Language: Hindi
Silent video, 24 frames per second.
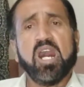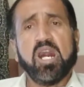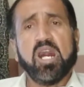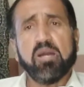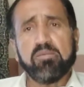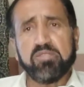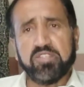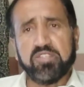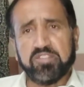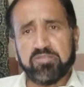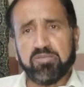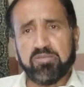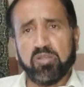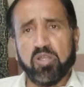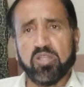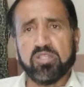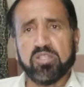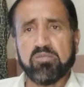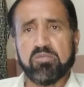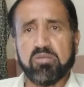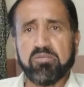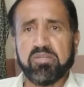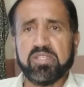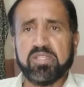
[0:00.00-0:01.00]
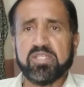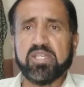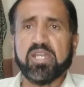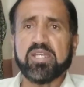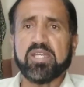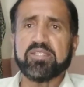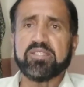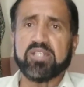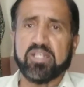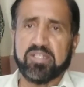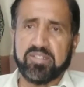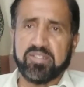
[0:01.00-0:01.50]
आप जिस प्लाजे में भी
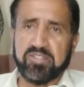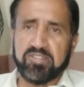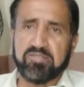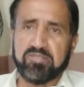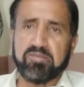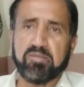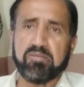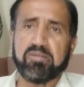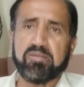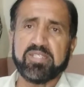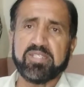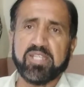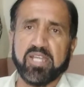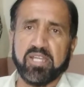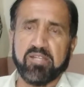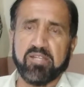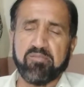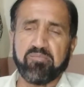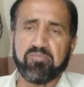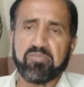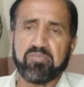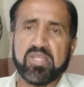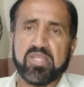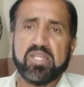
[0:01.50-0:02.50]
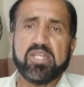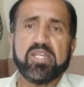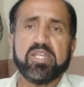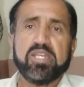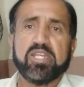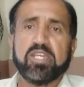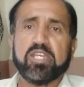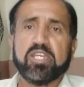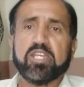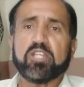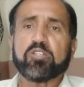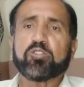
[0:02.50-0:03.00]
जाएँ जा, जिस भी
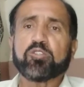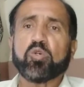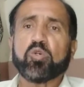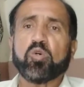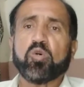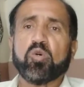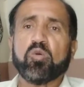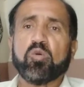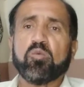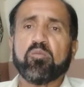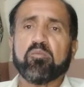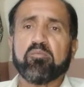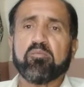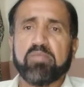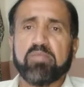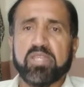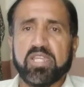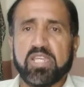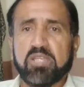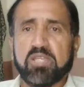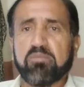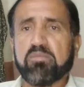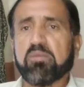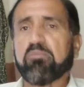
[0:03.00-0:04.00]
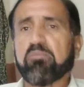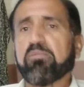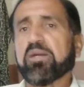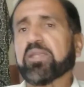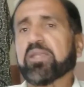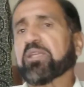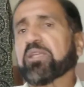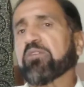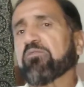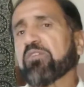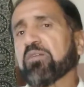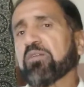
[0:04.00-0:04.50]
जाएँ एक तो मेन मेंबर
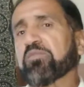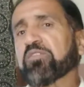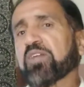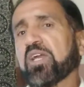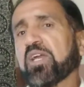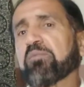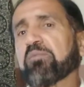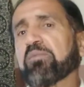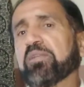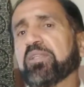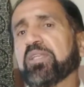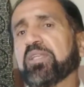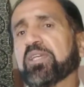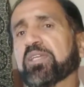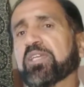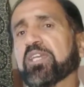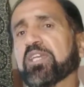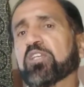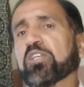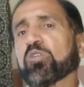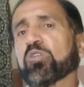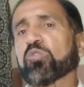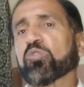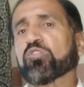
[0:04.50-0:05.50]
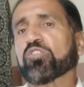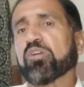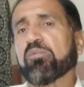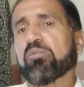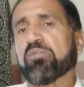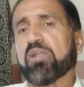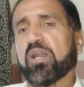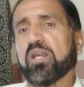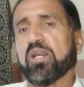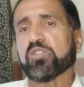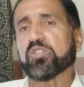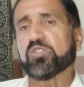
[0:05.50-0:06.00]
की वेबसाइट पे देखें कि उसका
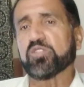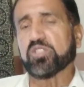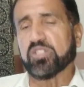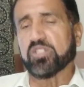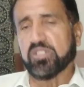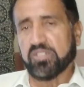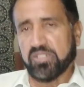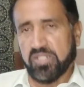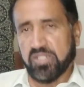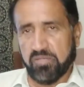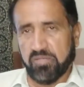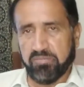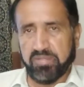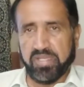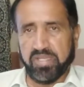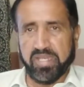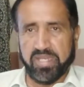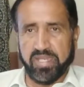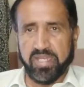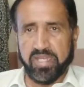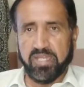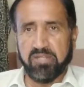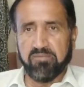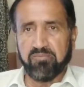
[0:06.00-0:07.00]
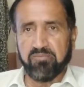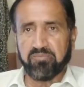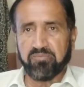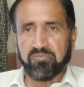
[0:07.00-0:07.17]
ब्रांच यहाँ पे है